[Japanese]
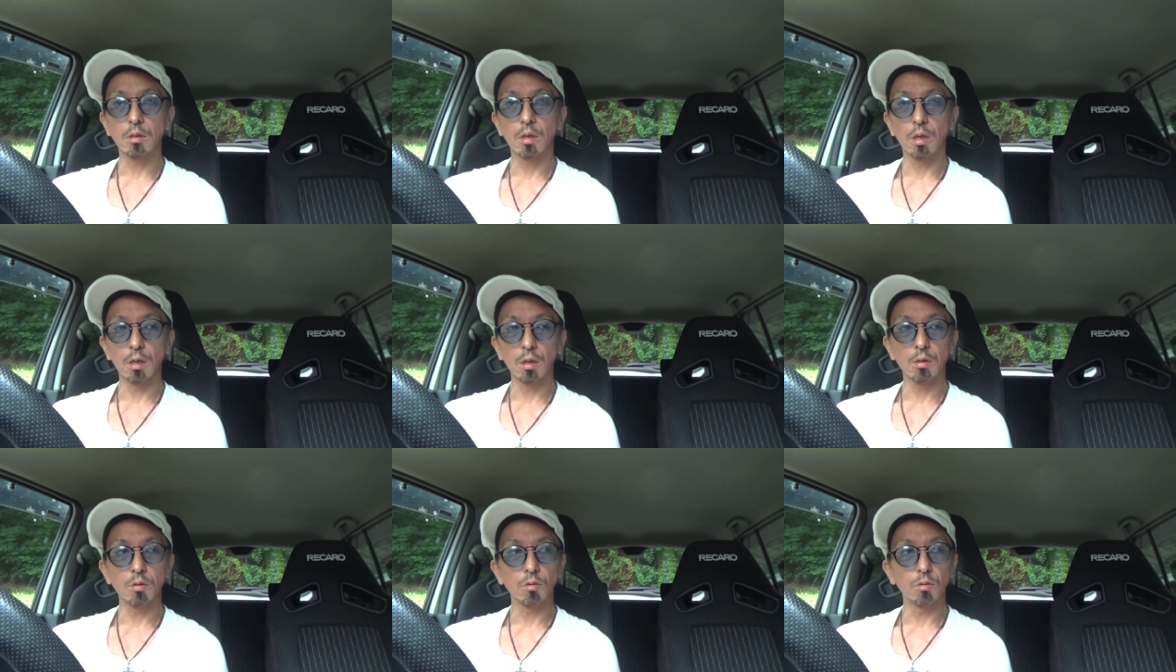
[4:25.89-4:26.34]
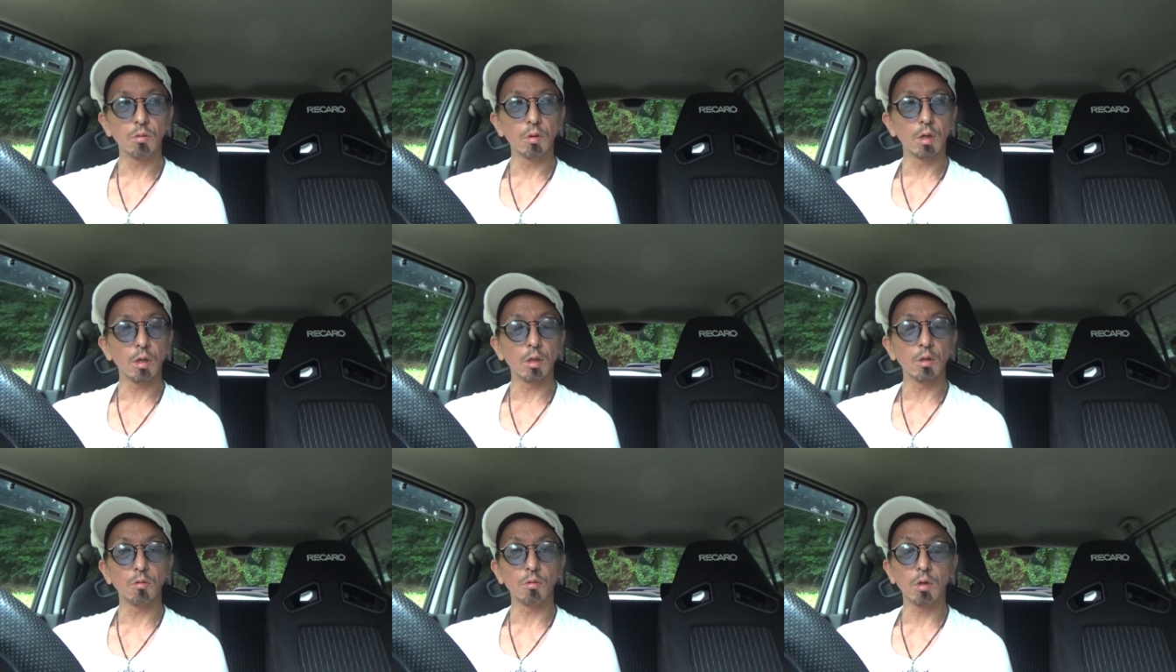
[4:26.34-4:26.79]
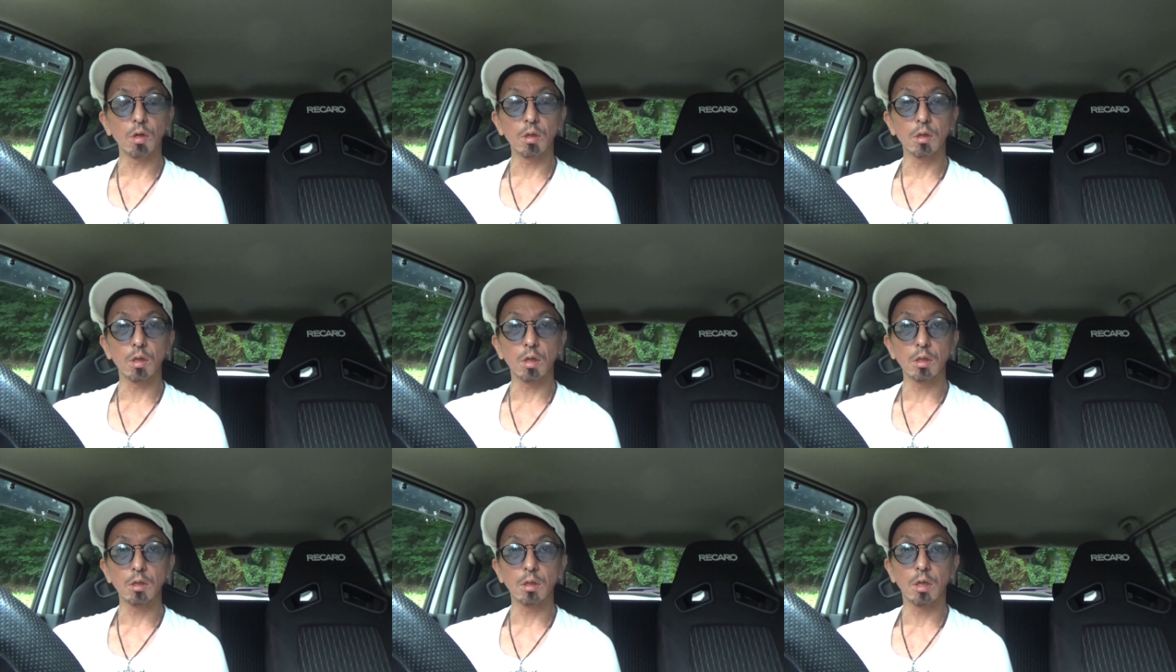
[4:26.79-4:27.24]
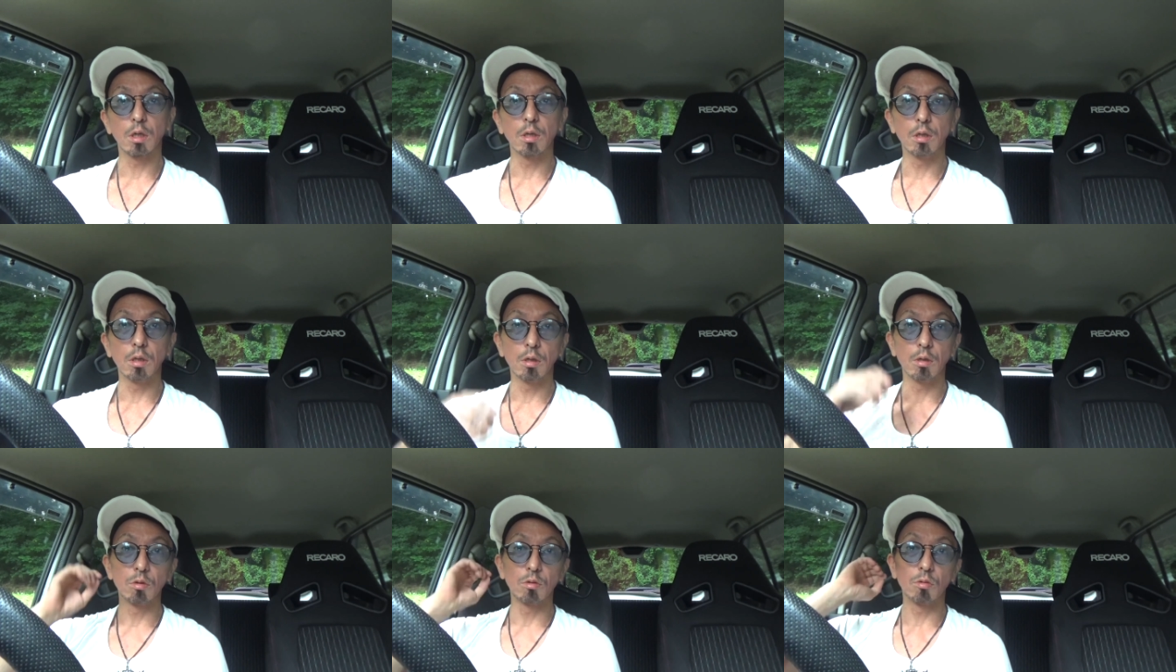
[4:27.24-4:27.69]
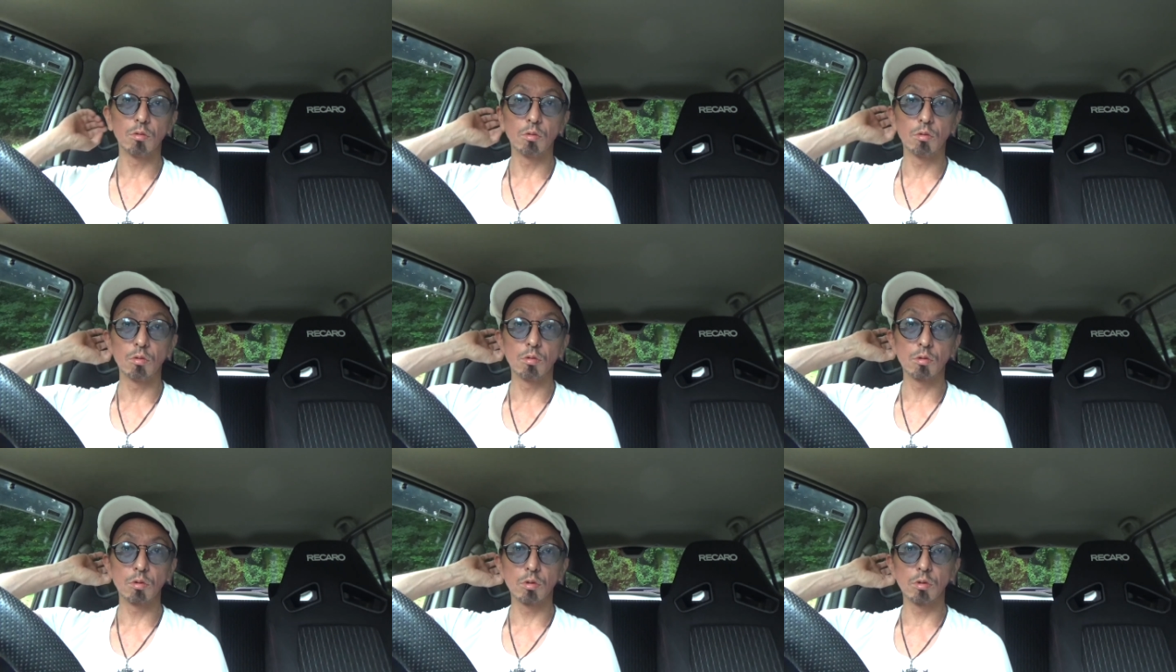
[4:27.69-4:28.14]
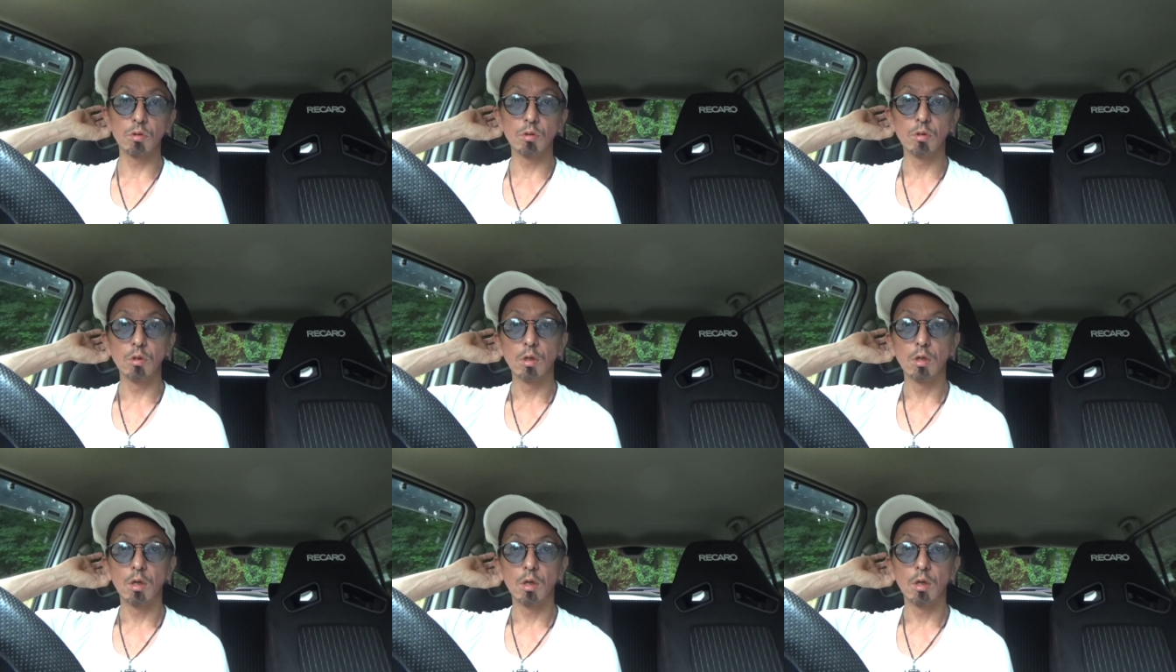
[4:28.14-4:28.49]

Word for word: はい。というわけでよかったらチャンネル登録、